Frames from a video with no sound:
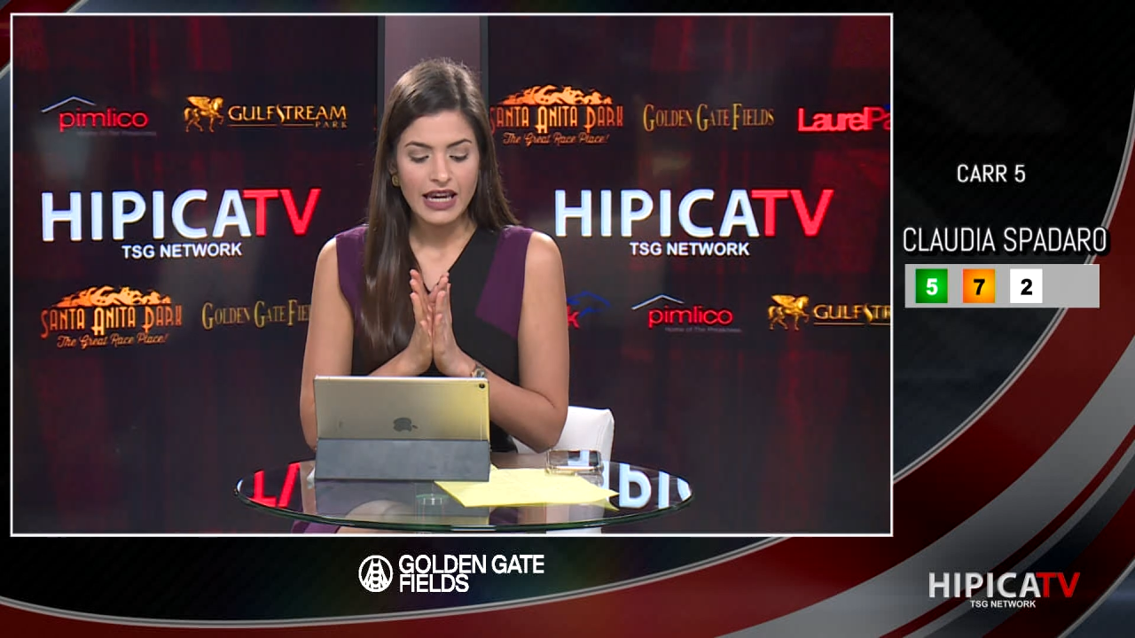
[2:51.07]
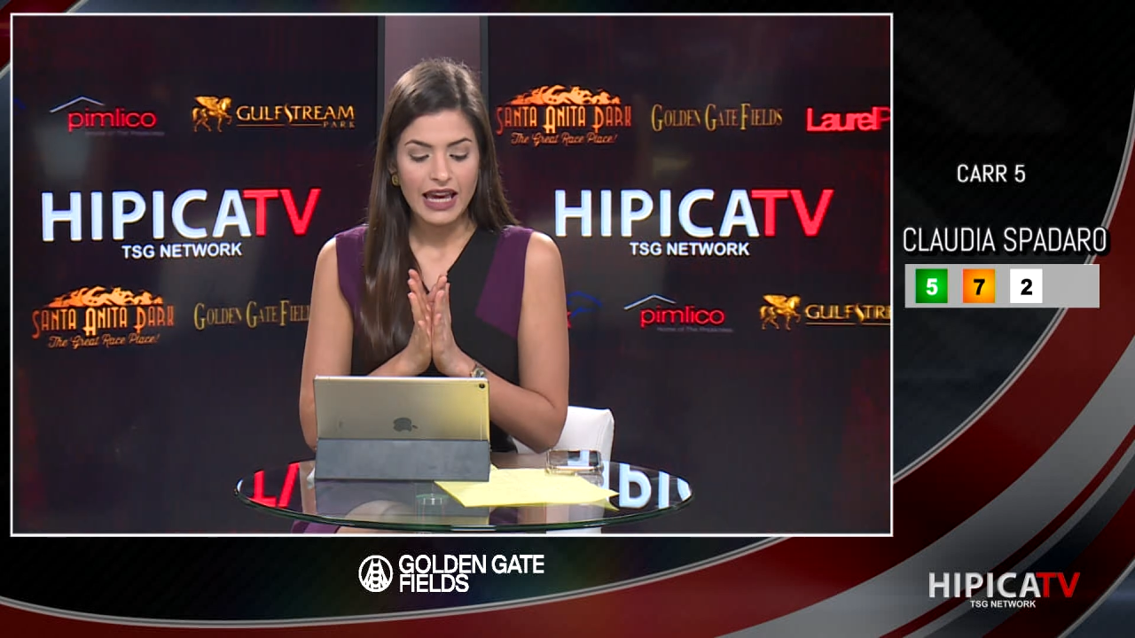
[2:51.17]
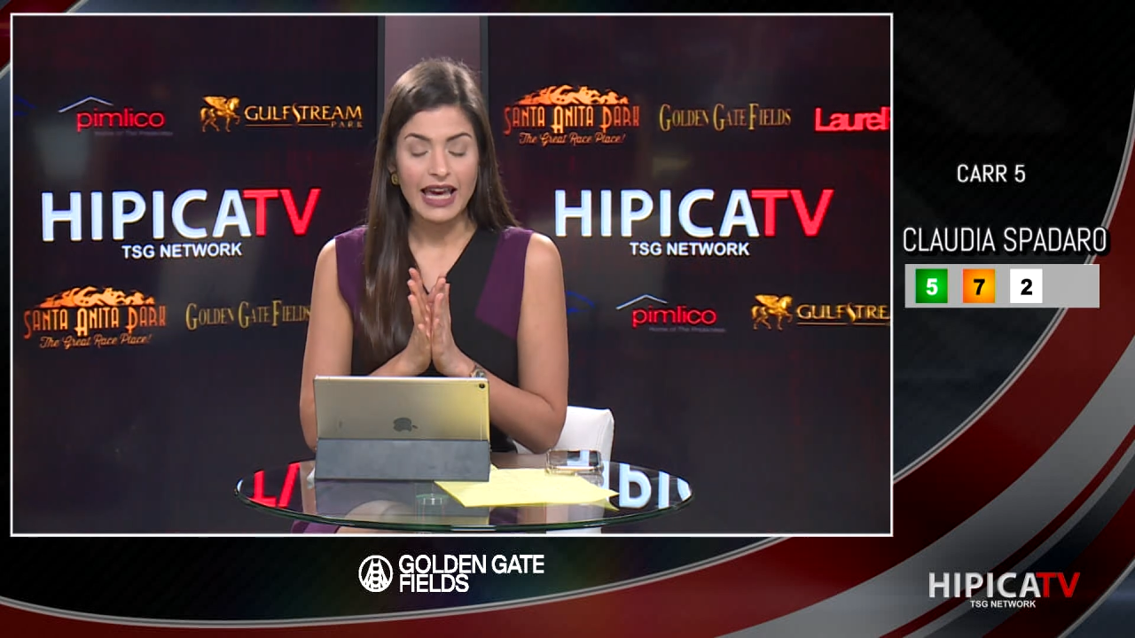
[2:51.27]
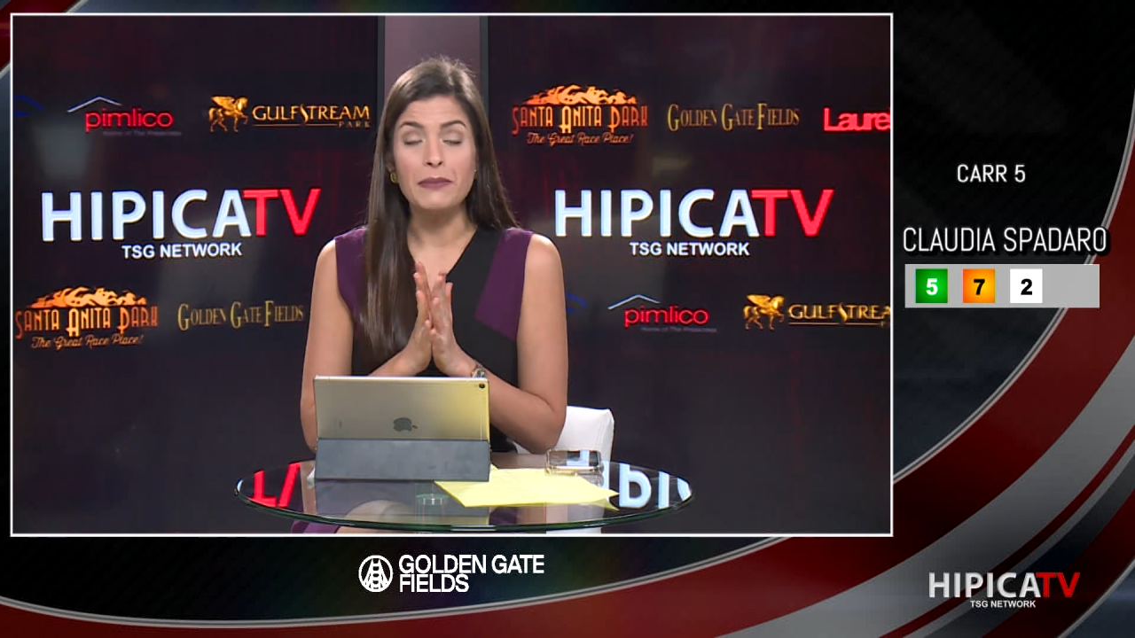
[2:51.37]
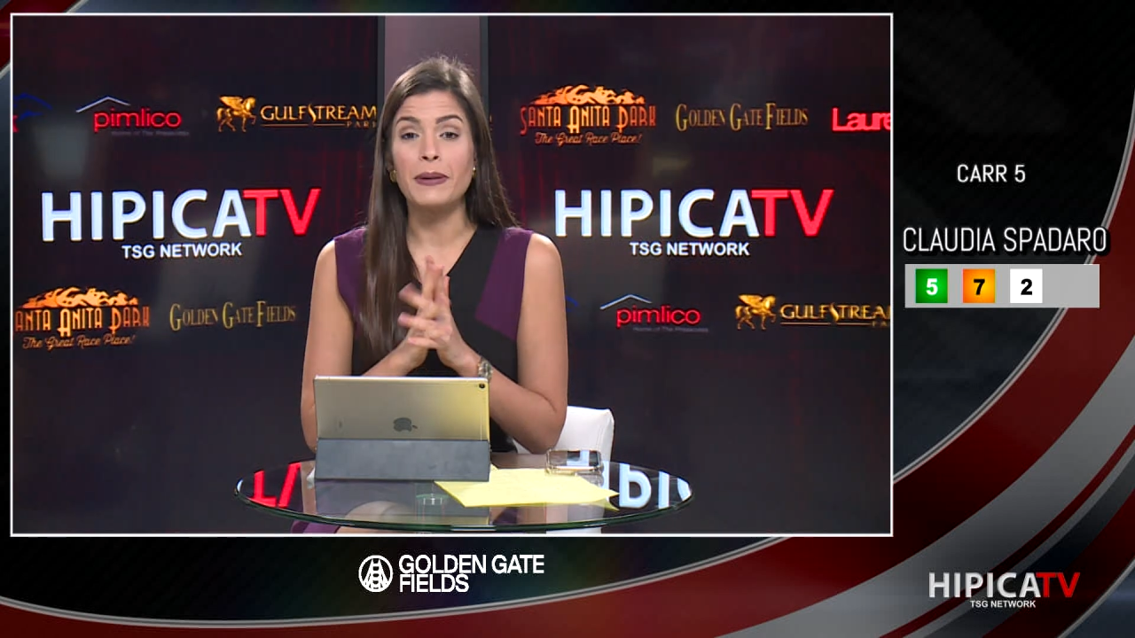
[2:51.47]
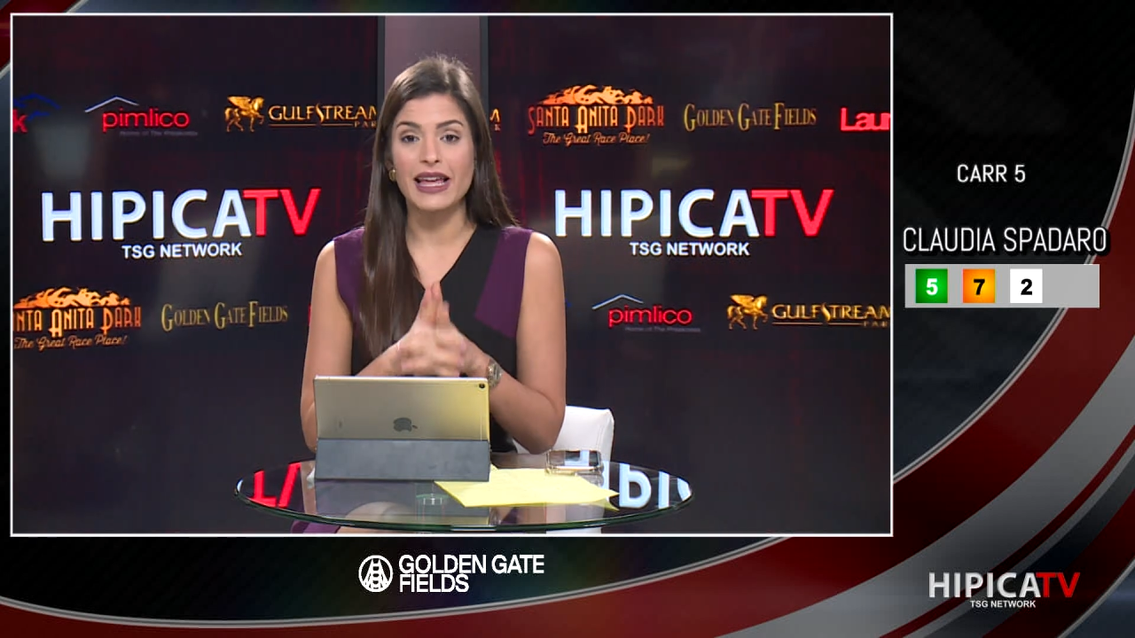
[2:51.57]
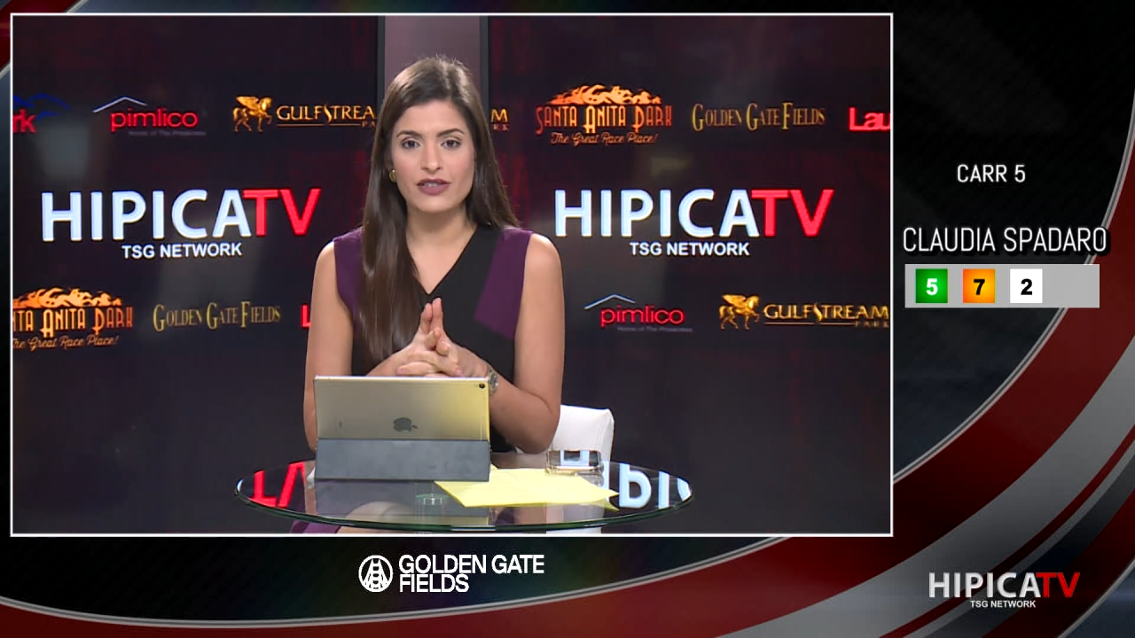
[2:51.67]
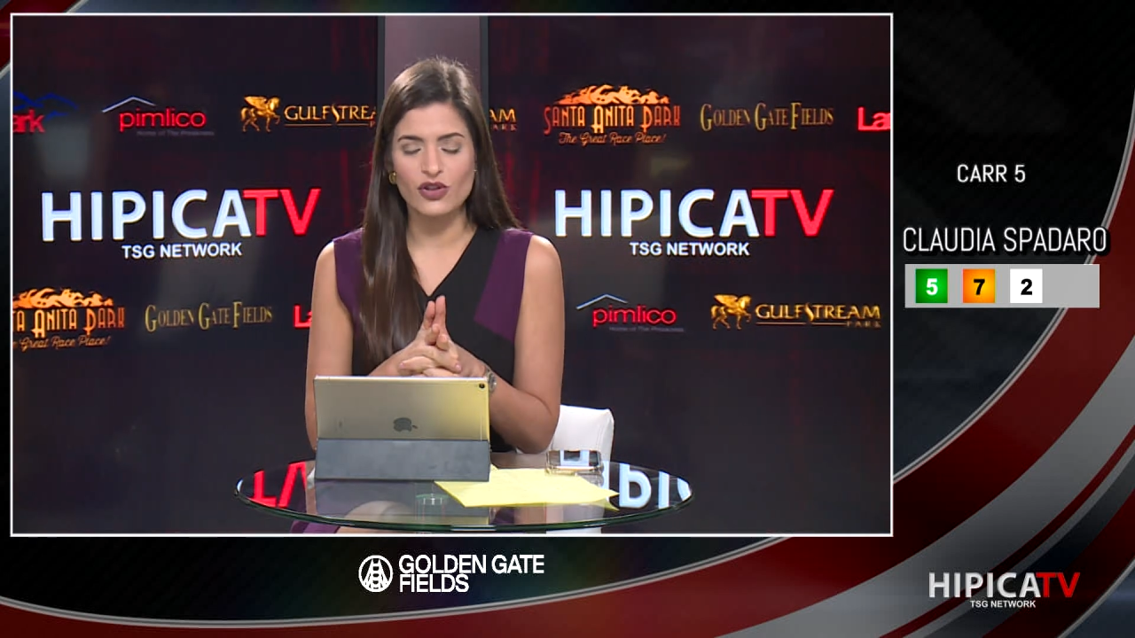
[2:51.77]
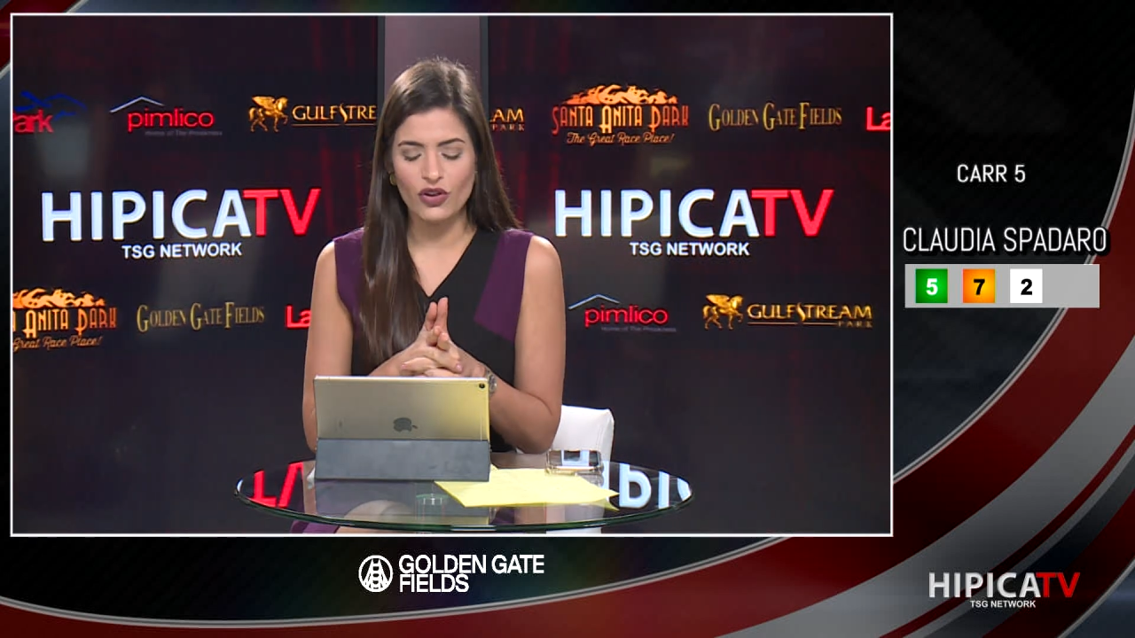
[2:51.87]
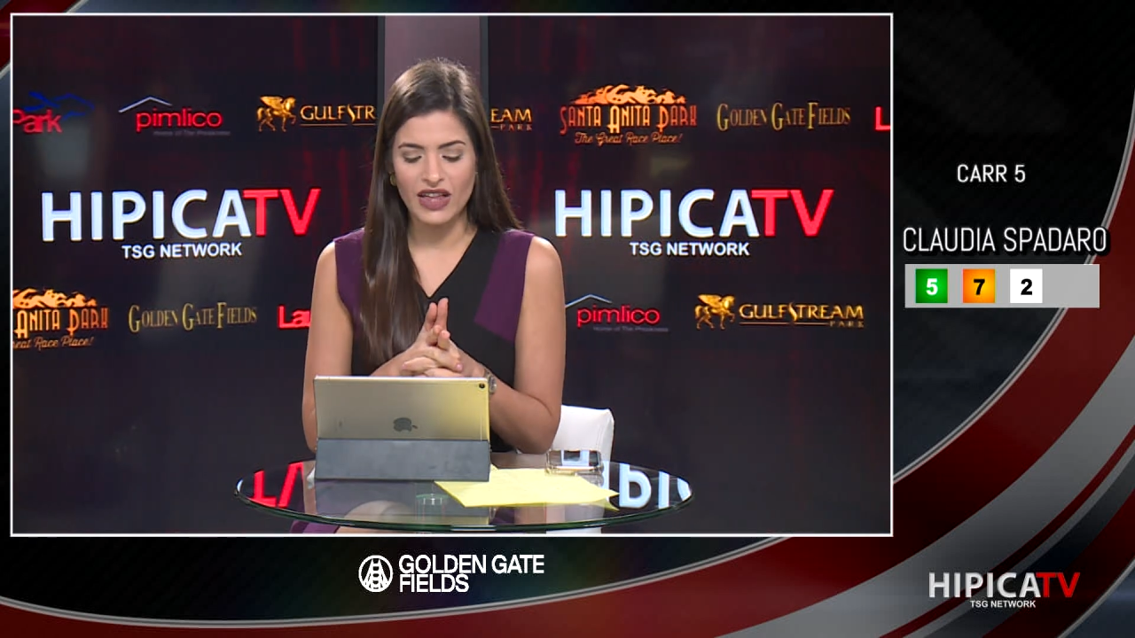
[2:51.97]
el
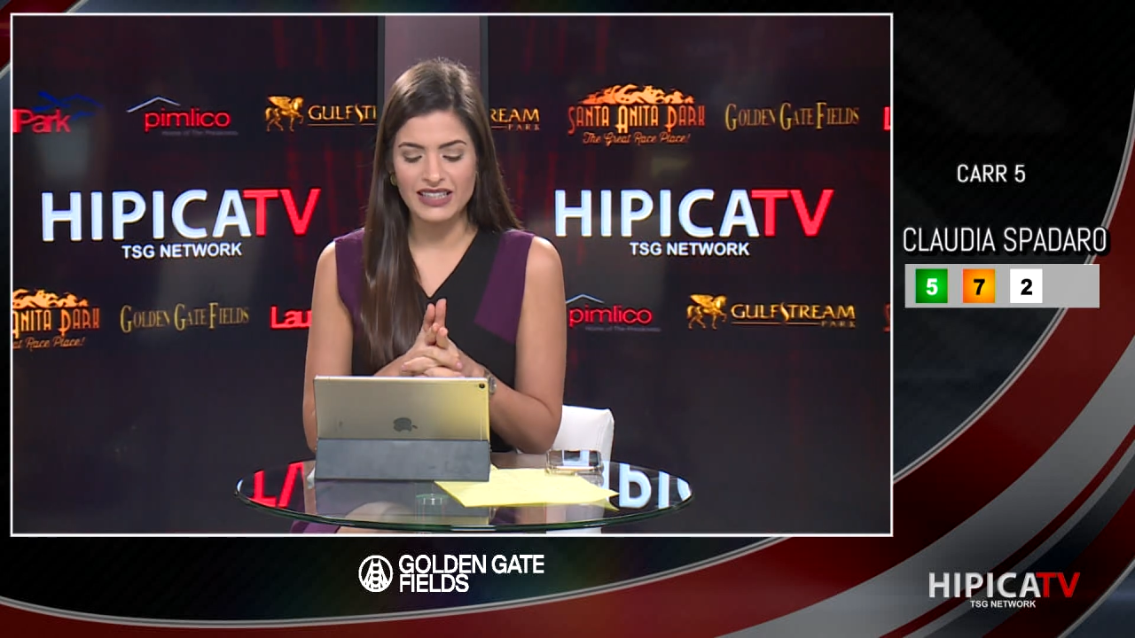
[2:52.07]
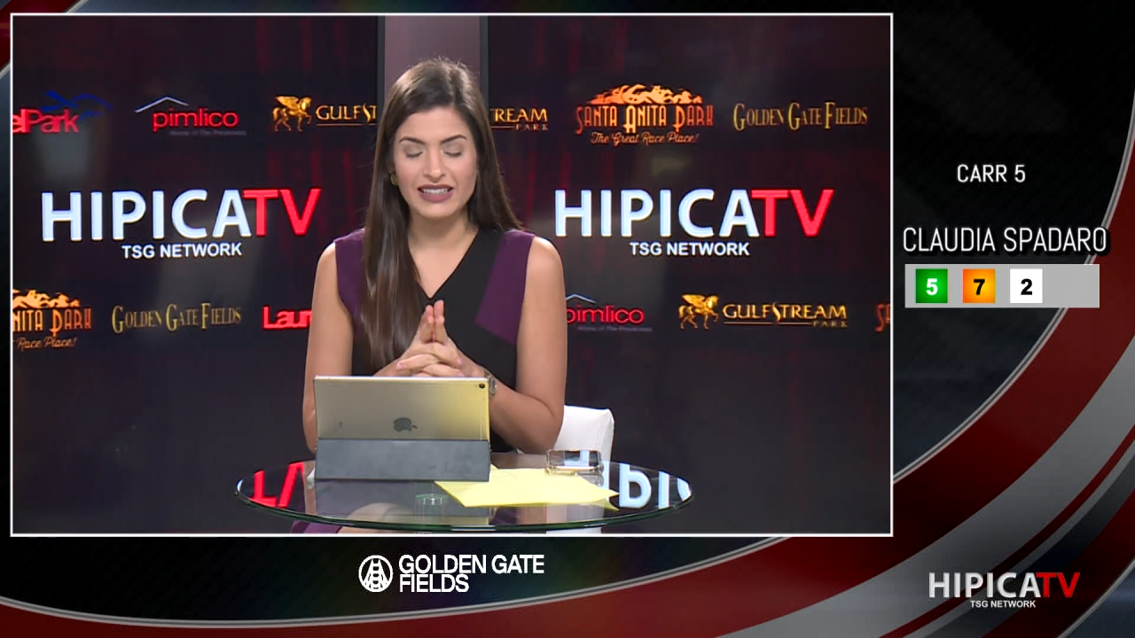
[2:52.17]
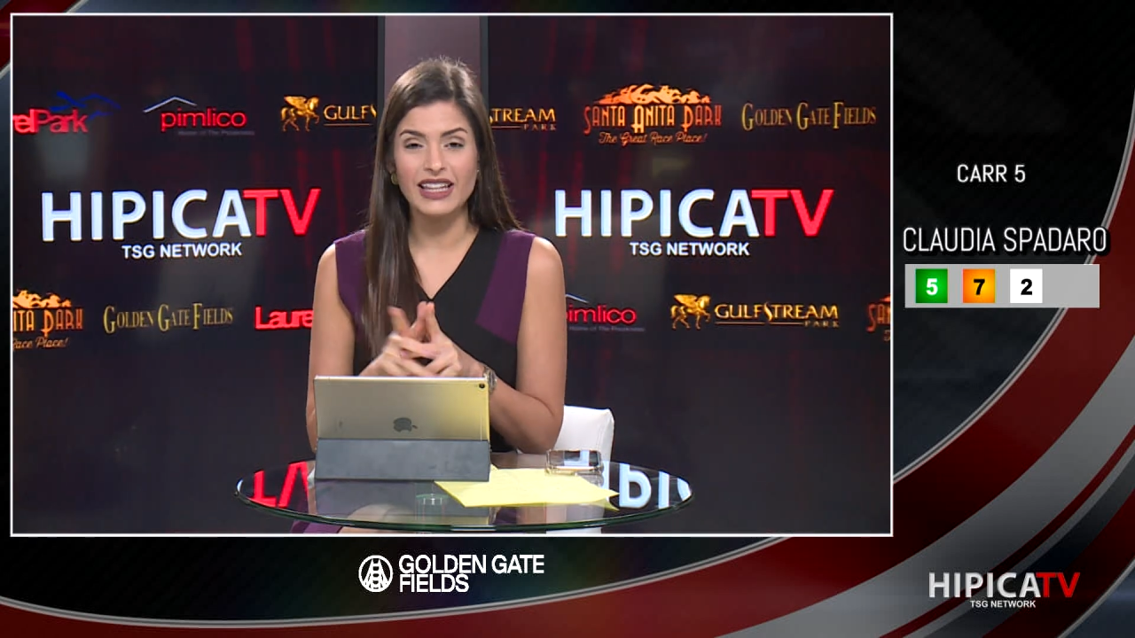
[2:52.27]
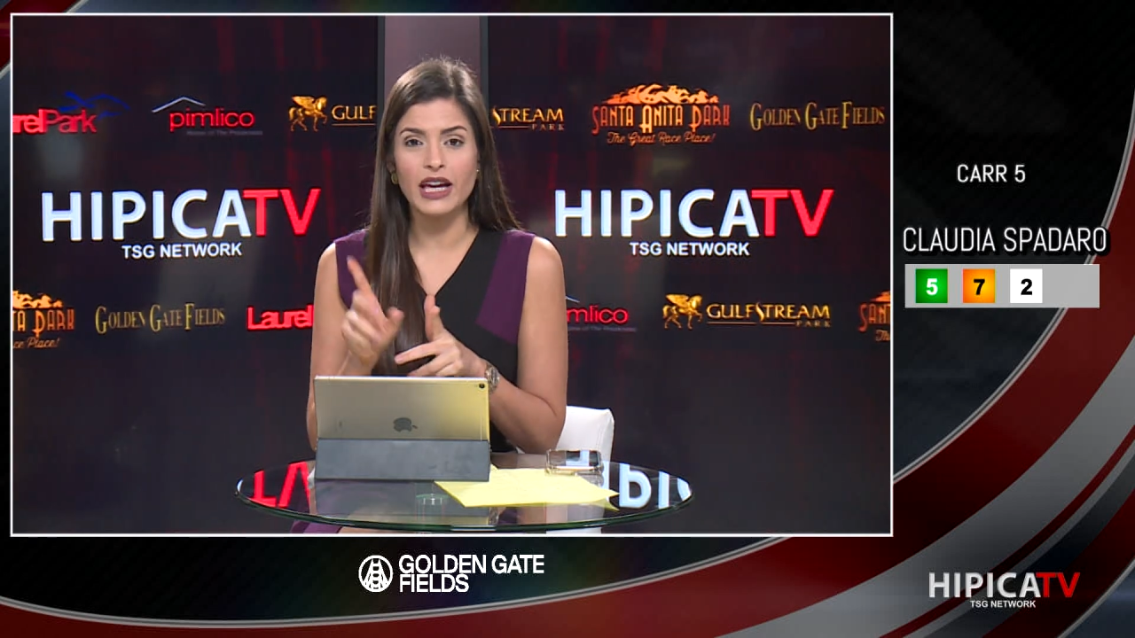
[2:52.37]
precio de ese ticket,